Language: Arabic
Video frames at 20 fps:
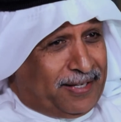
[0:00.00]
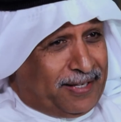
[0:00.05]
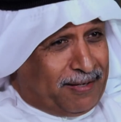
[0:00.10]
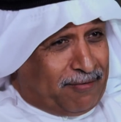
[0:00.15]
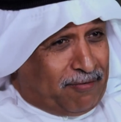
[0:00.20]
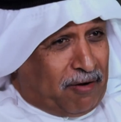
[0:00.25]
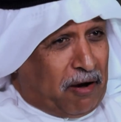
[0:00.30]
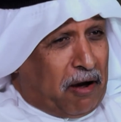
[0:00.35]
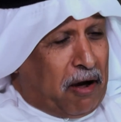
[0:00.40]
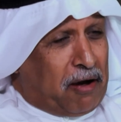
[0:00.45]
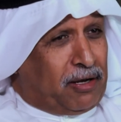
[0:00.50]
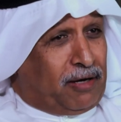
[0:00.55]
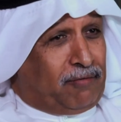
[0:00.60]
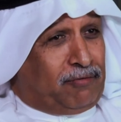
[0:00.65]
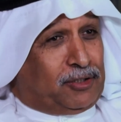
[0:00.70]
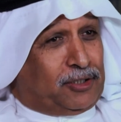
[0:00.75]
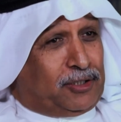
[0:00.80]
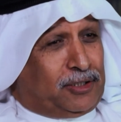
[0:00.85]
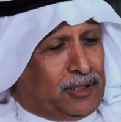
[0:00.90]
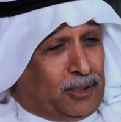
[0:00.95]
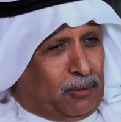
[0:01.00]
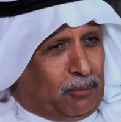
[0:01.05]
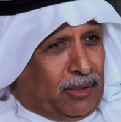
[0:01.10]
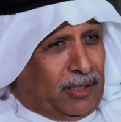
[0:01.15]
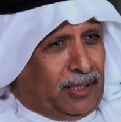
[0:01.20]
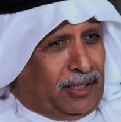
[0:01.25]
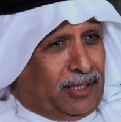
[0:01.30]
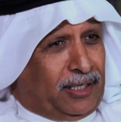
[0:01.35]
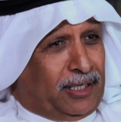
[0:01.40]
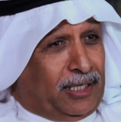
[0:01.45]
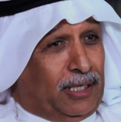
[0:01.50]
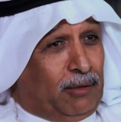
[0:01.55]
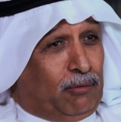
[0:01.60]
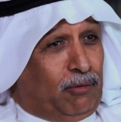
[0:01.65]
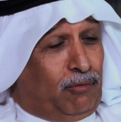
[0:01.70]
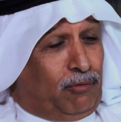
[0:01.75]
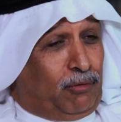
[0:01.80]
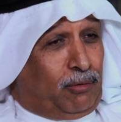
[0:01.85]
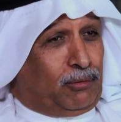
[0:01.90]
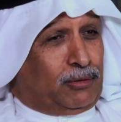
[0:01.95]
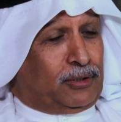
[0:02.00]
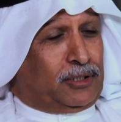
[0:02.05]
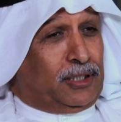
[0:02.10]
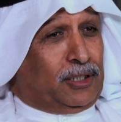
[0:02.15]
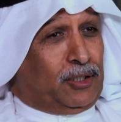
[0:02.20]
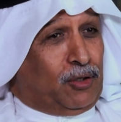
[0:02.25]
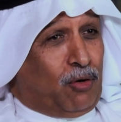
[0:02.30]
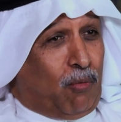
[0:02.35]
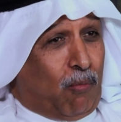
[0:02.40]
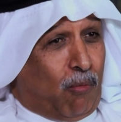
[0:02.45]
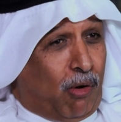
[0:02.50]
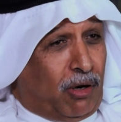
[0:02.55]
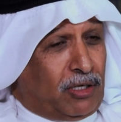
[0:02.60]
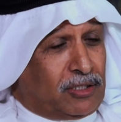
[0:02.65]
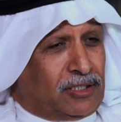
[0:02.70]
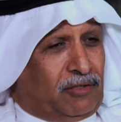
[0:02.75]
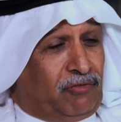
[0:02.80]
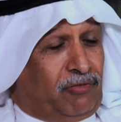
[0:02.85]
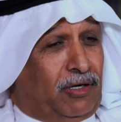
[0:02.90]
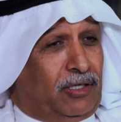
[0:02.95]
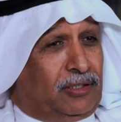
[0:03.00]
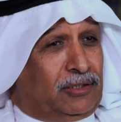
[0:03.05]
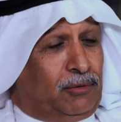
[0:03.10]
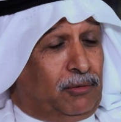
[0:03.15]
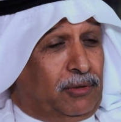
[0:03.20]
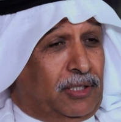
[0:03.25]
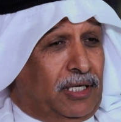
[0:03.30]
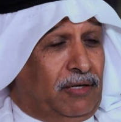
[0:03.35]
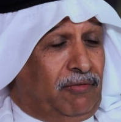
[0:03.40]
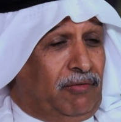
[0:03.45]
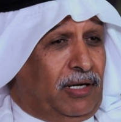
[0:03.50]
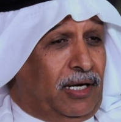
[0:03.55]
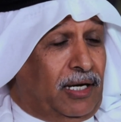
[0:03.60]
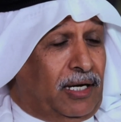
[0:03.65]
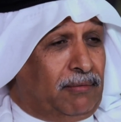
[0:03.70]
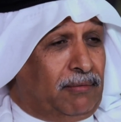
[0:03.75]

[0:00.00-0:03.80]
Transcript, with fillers: فاقرا في الشعر وعن الخيل والفروسيه ومواصفاته وكيف العرب